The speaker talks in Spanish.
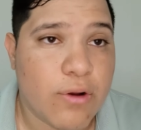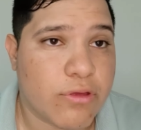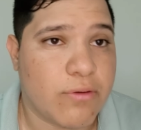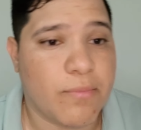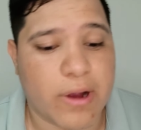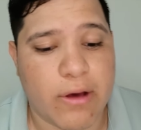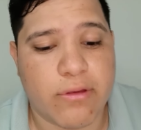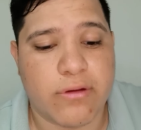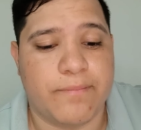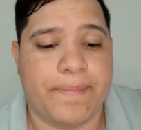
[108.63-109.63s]
Los
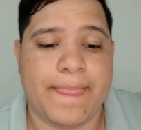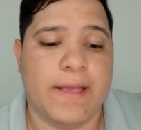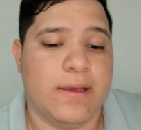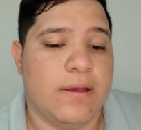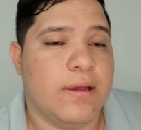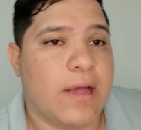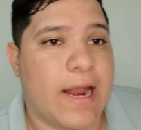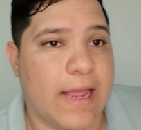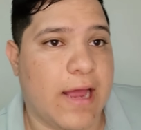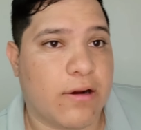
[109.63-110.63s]
convocados son
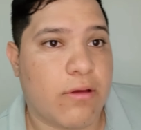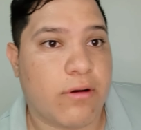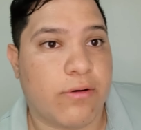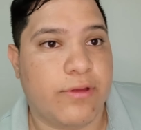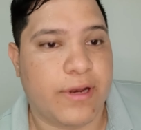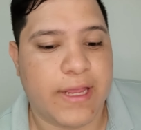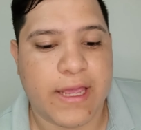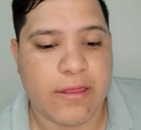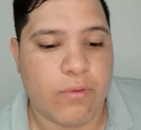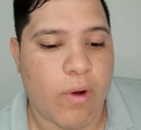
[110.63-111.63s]
Alejandro
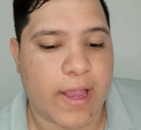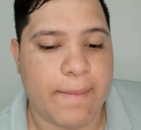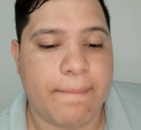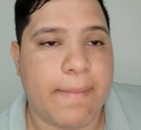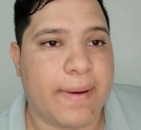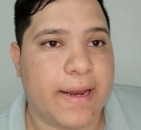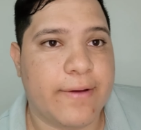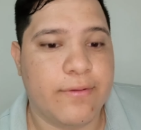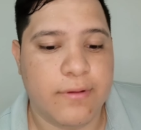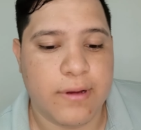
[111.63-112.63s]
Rodríguez, Joaquín
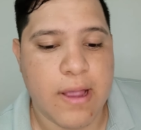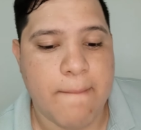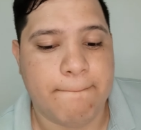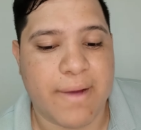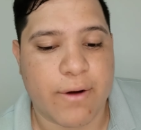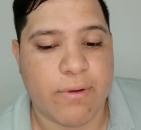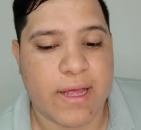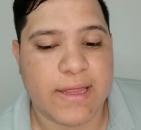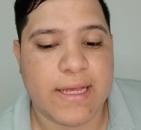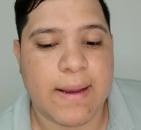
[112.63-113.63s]
Papaleo,
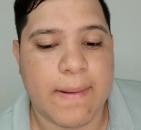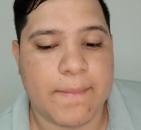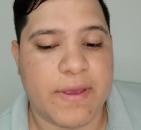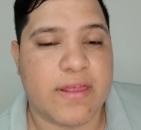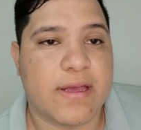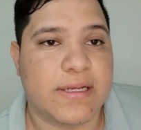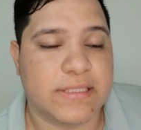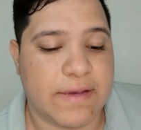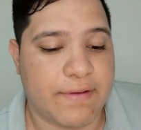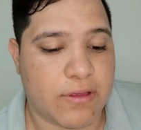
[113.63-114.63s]
Marulanda, Mesa,
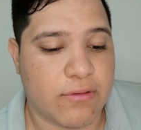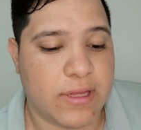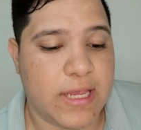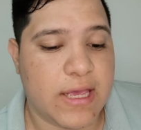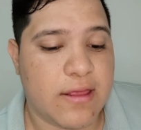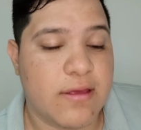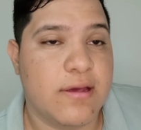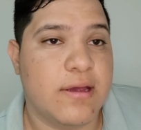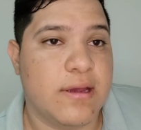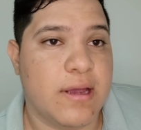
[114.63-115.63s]
Jefferson Díaz,
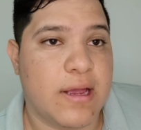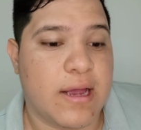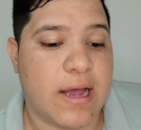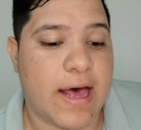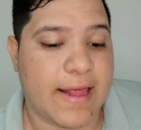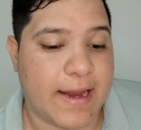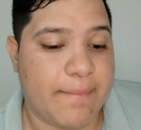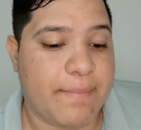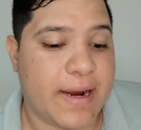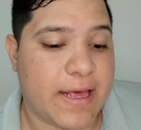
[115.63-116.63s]

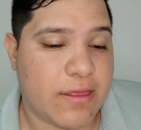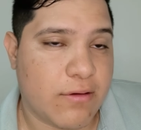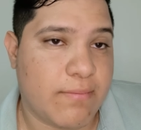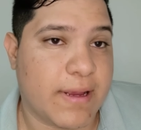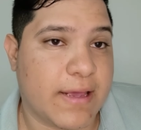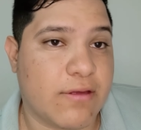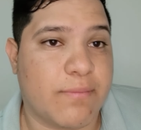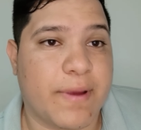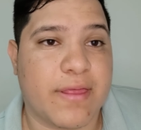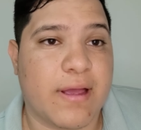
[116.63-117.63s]
Adrián Palacios. Vaya
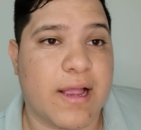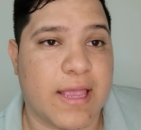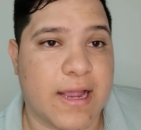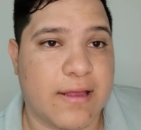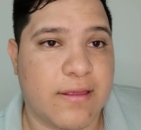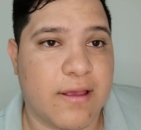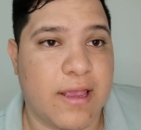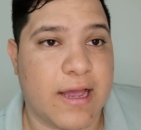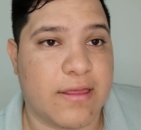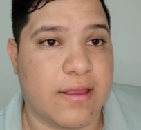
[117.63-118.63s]
sorpresa, aquí
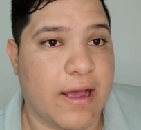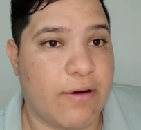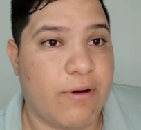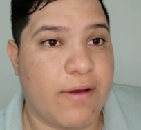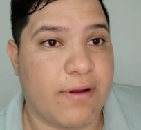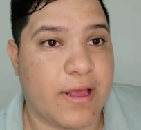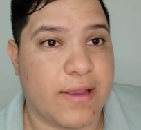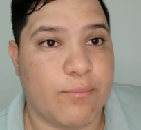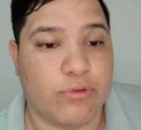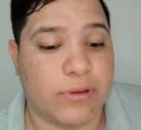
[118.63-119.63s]
eh, castigaron a Brian